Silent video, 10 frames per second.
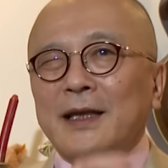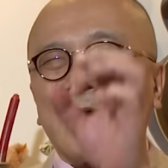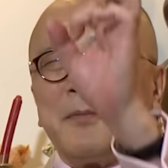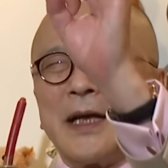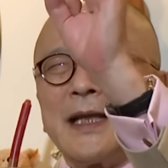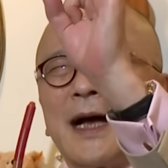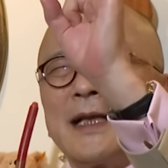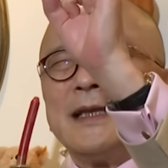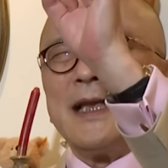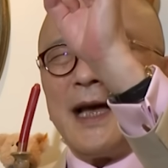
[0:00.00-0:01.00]
なんか真ん
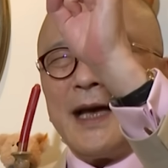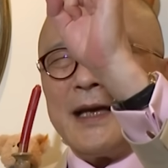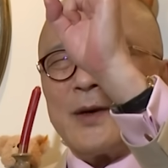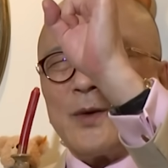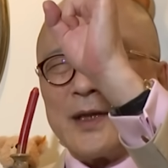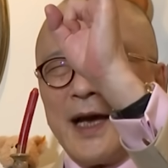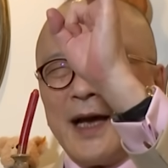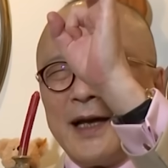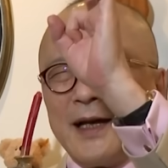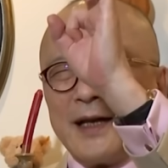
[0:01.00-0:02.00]
中にね、一個
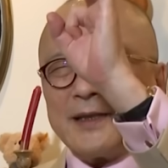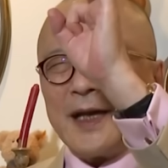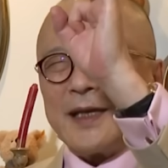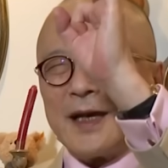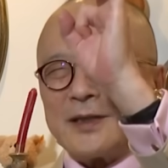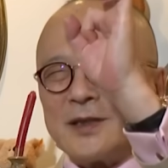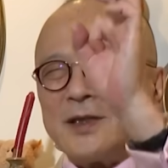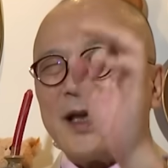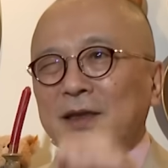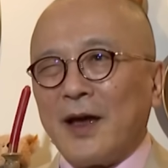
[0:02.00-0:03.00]
ね、電気がつい
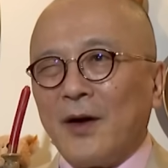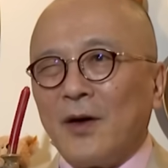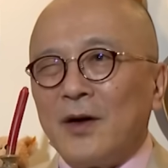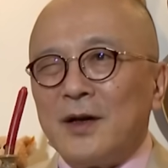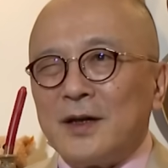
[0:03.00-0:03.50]
てんだよ。